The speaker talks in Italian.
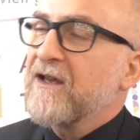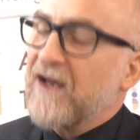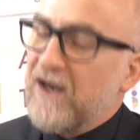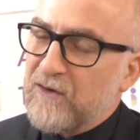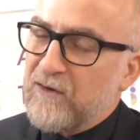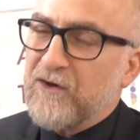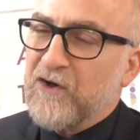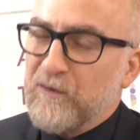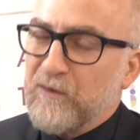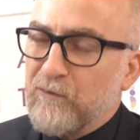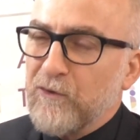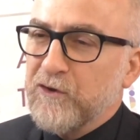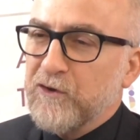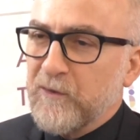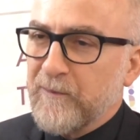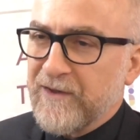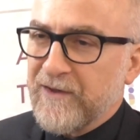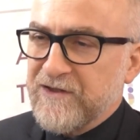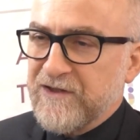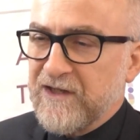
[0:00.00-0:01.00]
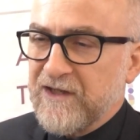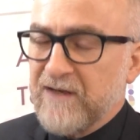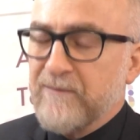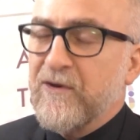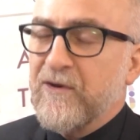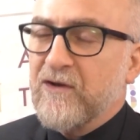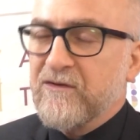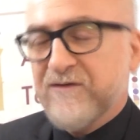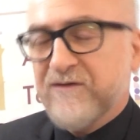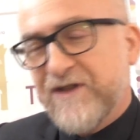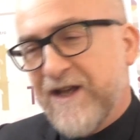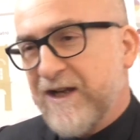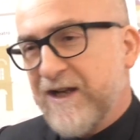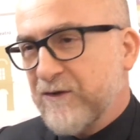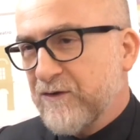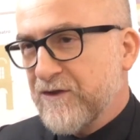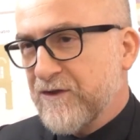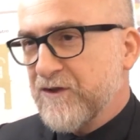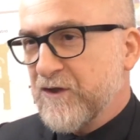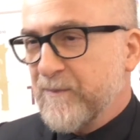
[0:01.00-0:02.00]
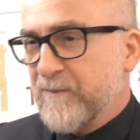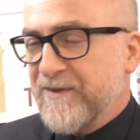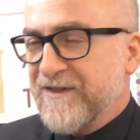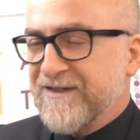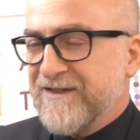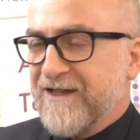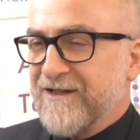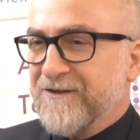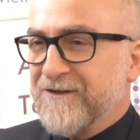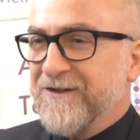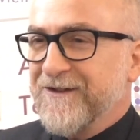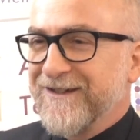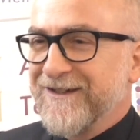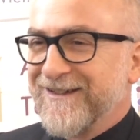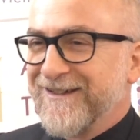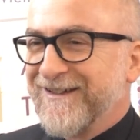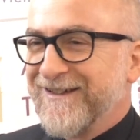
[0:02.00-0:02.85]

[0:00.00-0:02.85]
allora con molto piacere, però certo ci sto pensando.